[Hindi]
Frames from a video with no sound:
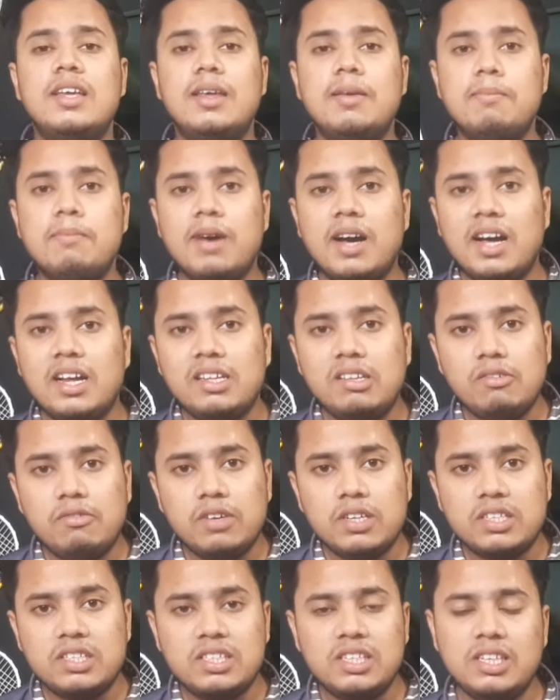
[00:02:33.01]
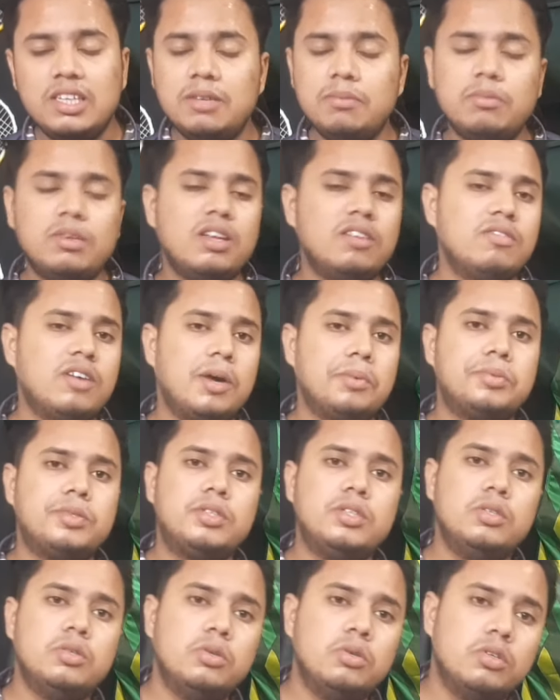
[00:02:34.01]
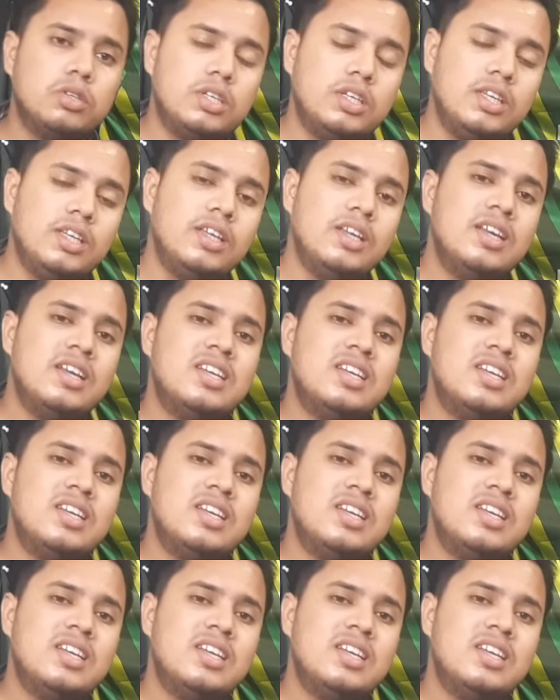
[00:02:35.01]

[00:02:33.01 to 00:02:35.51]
इमाद वसीम की वापसी होगी